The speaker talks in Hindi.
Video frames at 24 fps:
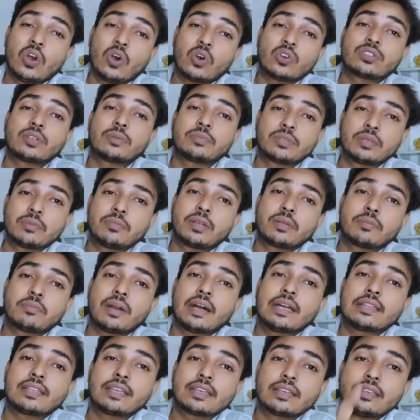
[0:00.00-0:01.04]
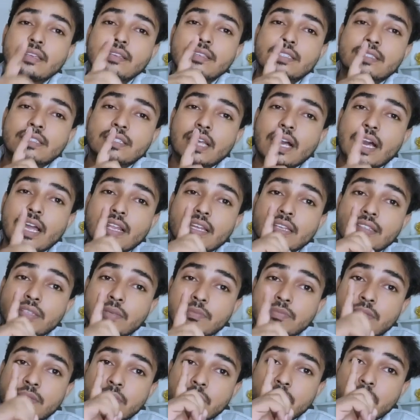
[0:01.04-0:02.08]
और सबसे बड़ी बात है कि इस साल का
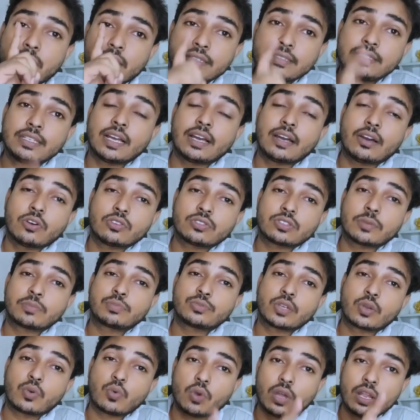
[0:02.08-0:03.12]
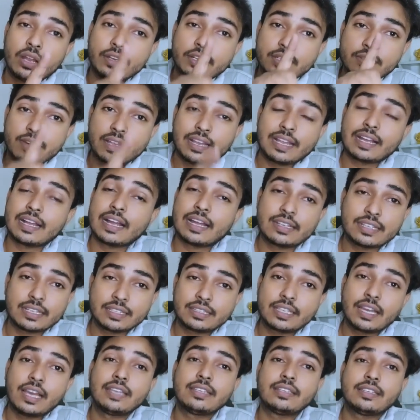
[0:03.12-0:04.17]
सबसे बढ़िया और सबसे क्वालिटी वाला गाना
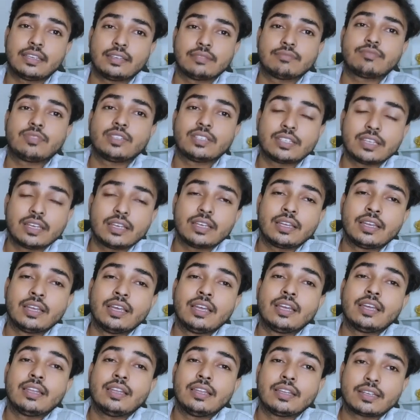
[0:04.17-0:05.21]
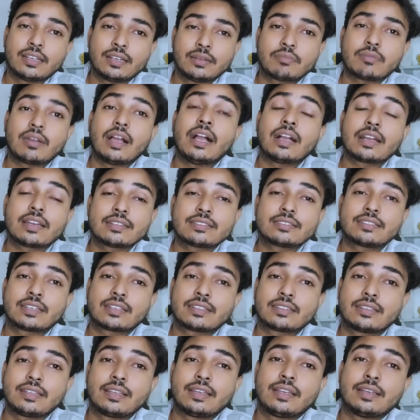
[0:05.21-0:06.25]
था ये ठीक है लेकिन अब क्या कर
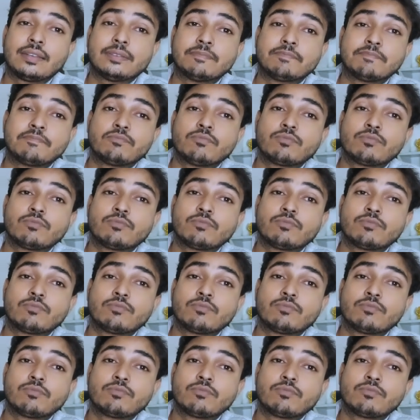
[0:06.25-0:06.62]
सकते हैं